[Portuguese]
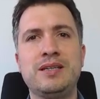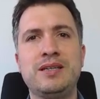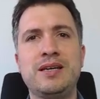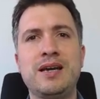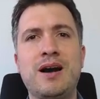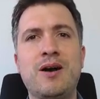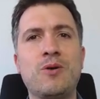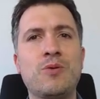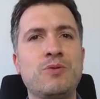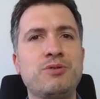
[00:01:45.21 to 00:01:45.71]

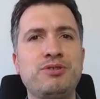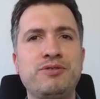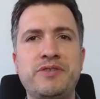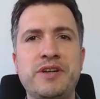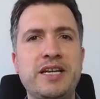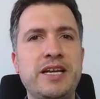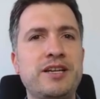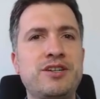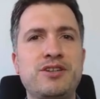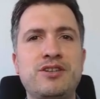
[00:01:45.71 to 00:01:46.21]
e algo
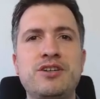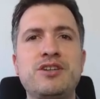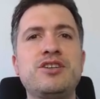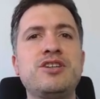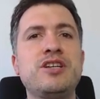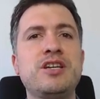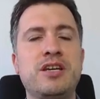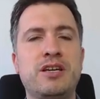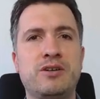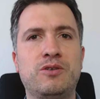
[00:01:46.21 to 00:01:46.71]
diferente de
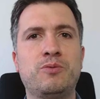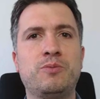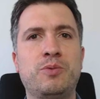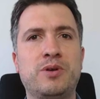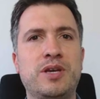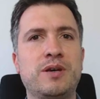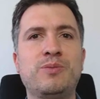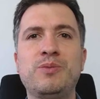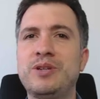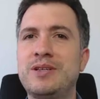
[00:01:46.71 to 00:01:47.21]
dinheiro,
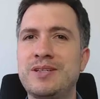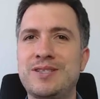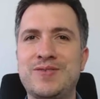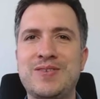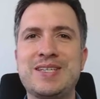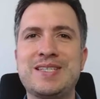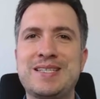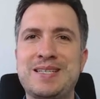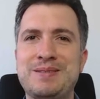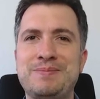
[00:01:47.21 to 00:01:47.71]
porque muitas
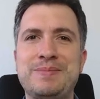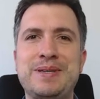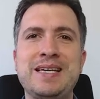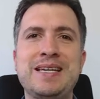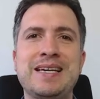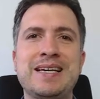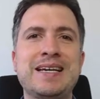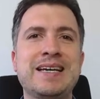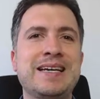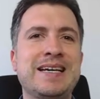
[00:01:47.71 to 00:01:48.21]
vezes
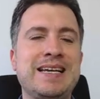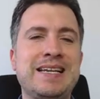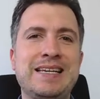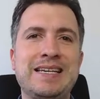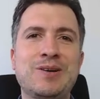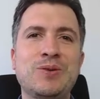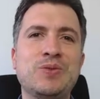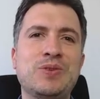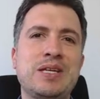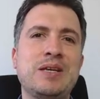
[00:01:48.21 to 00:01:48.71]
também ele
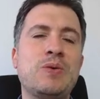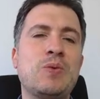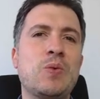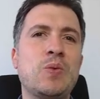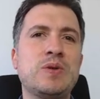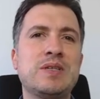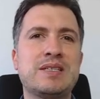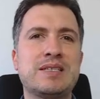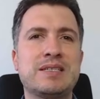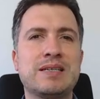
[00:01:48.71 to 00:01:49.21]
não tem
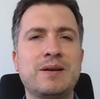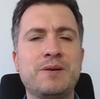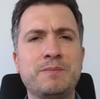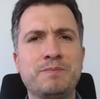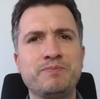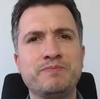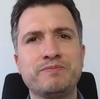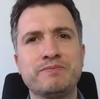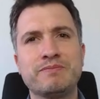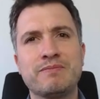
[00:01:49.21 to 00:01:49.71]

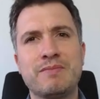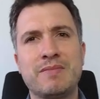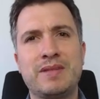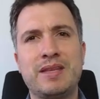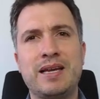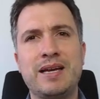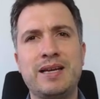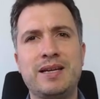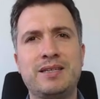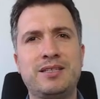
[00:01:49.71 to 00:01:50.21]
condição
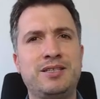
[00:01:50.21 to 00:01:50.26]
né,